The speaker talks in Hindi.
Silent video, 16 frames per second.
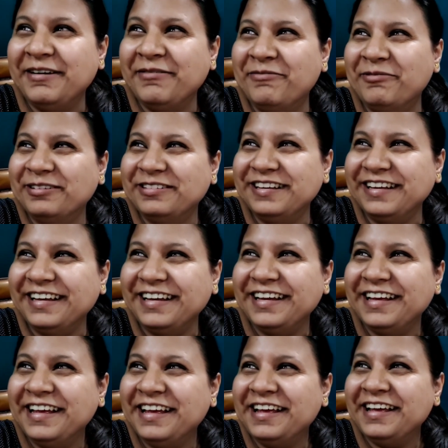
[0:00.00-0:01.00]
मुझे
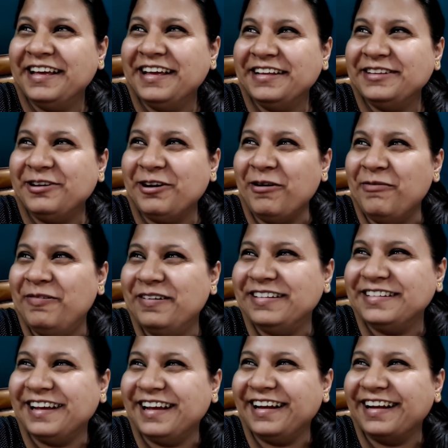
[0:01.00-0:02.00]

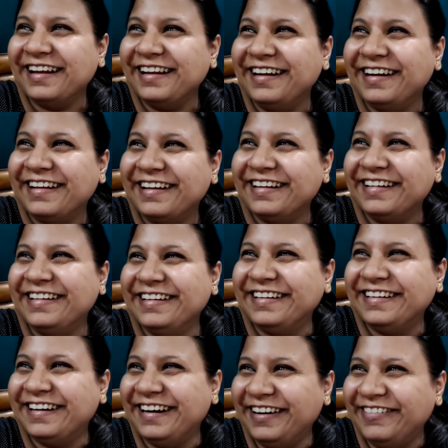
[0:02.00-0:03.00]
चौबीस साल का लड़का
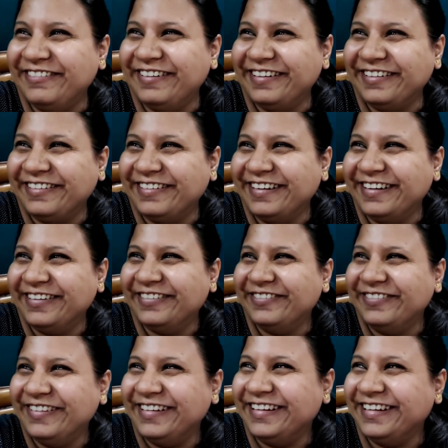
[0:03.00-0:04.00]
दिख रहा है बिल्कुल
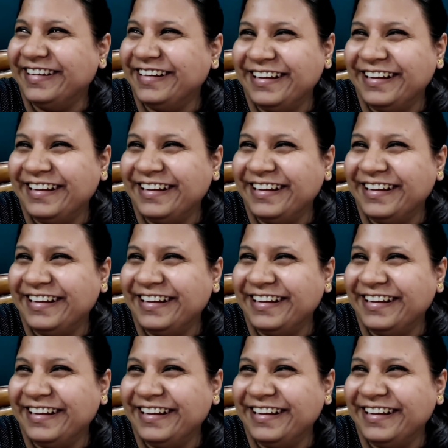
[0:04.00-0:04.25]
हाँ।